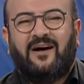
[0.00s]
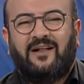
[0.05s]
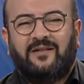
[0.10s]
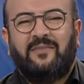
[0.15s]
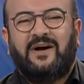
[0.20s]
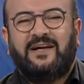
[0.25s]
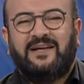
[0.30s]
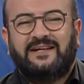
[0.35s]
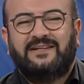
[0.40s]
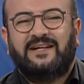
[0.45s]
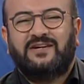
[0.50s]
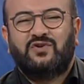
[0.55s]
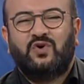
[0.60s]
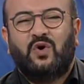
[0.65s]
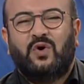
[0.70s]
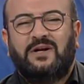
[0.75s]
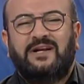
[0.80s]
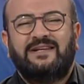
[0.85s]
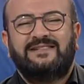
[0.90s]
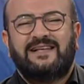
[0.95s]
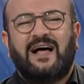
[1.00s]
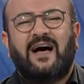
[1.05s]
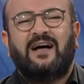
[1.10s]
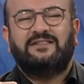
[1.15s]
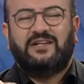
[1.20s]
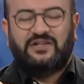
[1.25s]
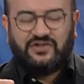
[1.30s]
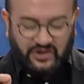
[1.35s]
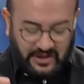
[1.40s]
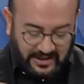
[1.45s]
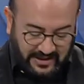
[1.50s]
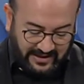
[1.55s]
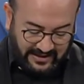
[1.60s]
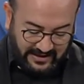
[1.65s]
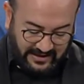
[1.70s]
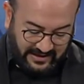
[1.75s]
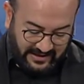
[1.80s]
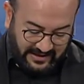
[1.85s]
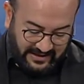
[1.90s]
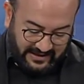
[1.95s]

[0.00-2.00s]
Almanya'da Köyne sadece